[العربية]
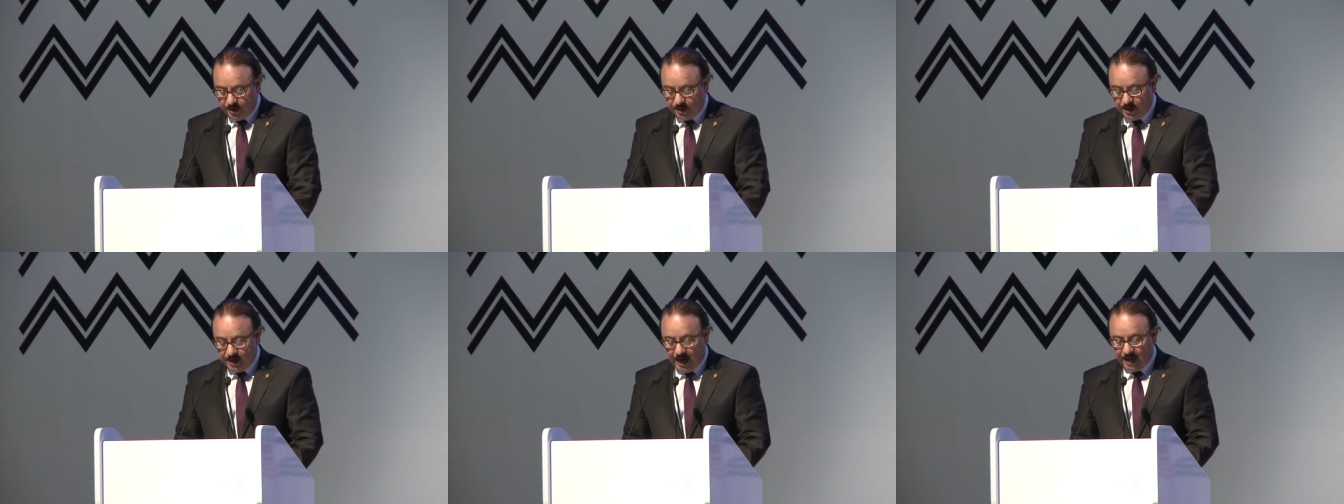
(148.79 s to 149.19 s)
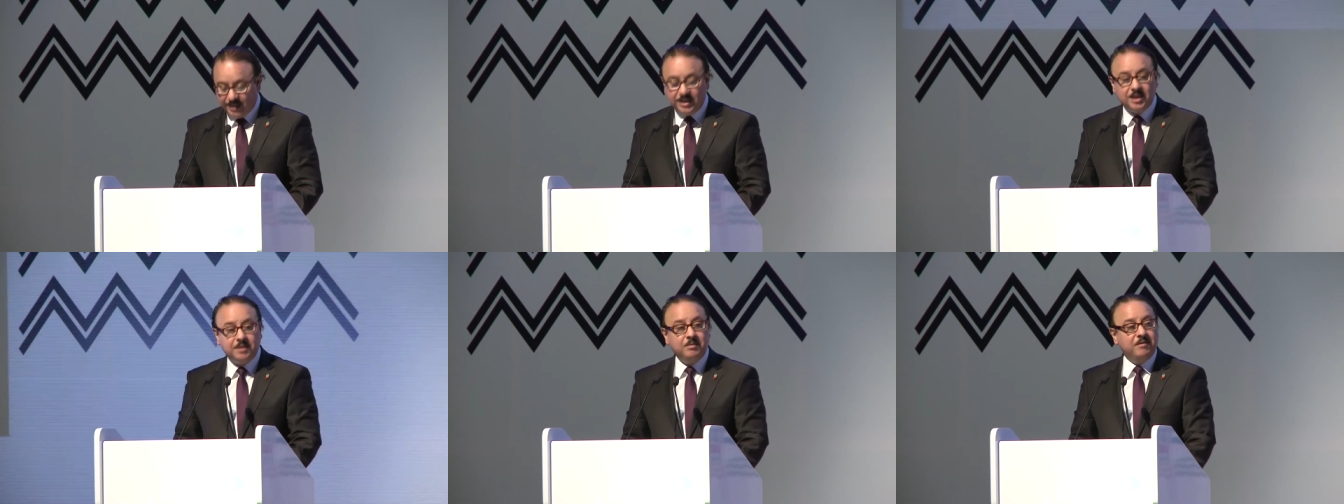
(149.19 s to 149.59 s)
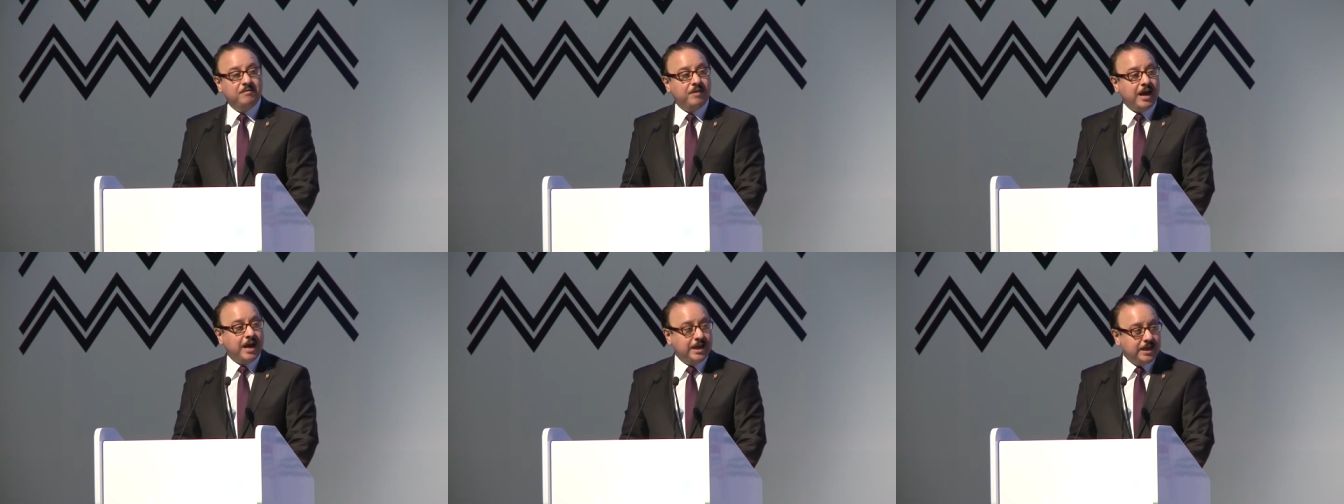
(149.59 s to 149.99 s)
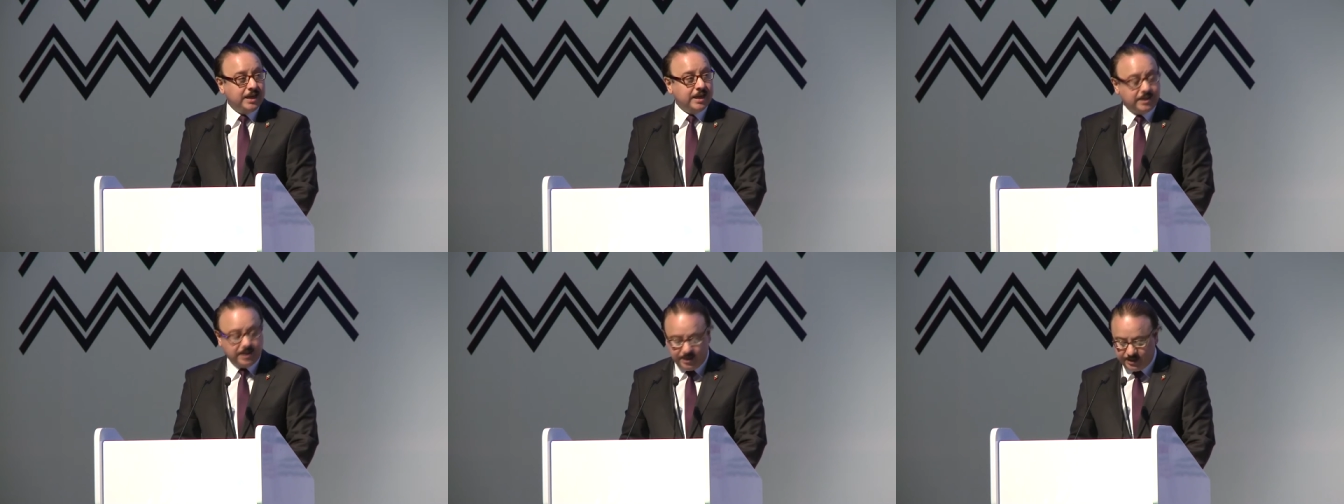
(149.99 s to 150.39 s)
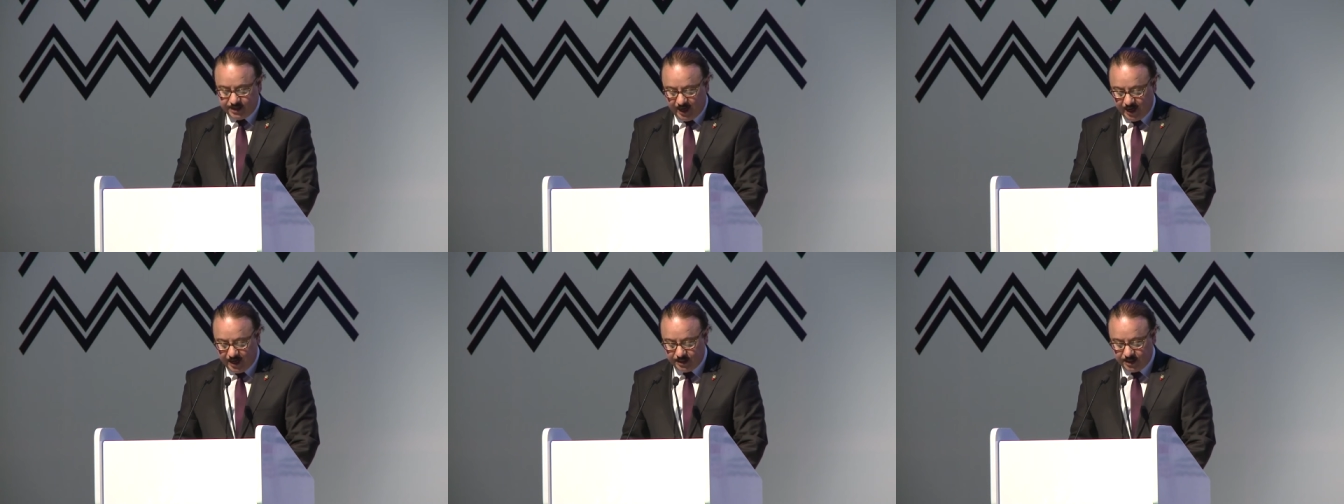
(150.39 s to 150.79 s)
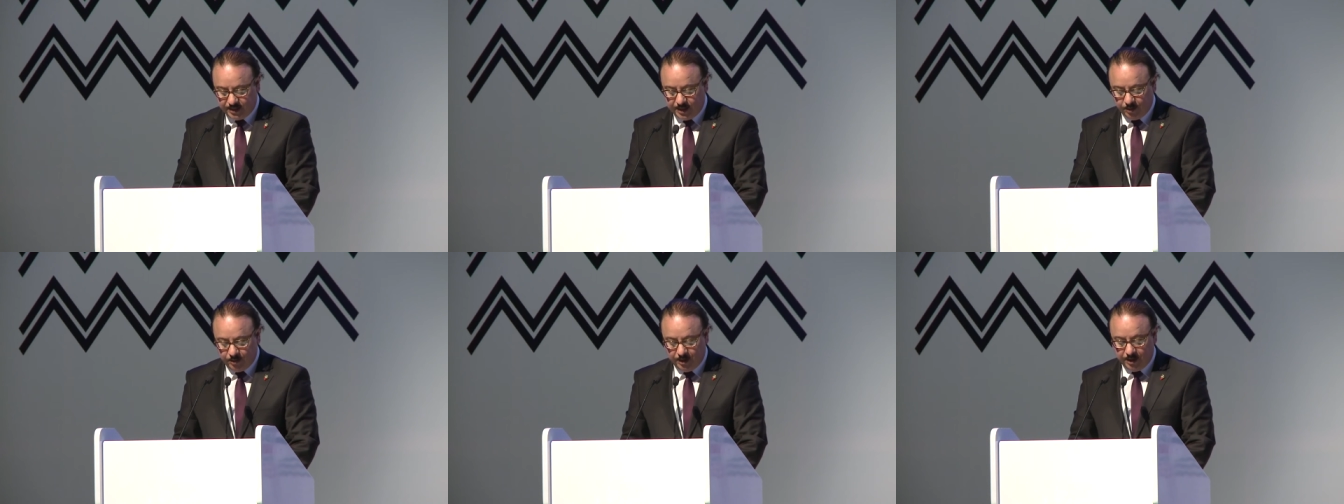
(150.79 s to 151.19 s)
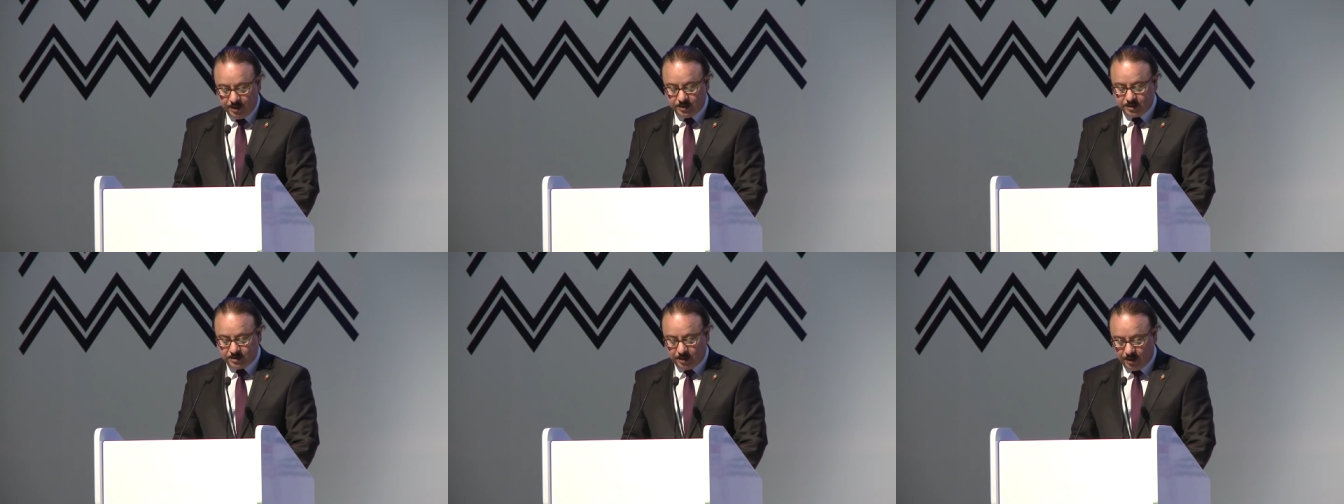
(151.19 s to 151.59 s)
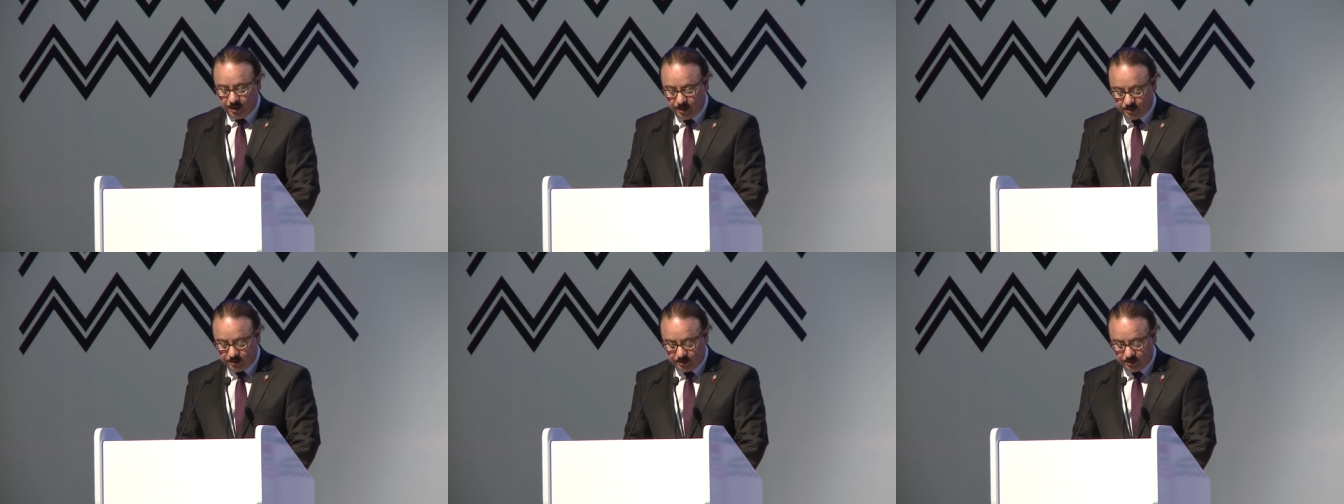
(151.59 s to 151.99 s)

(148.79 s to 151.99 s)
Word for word: للعديد من فعاليات الاتحاد الدولي للاتصالات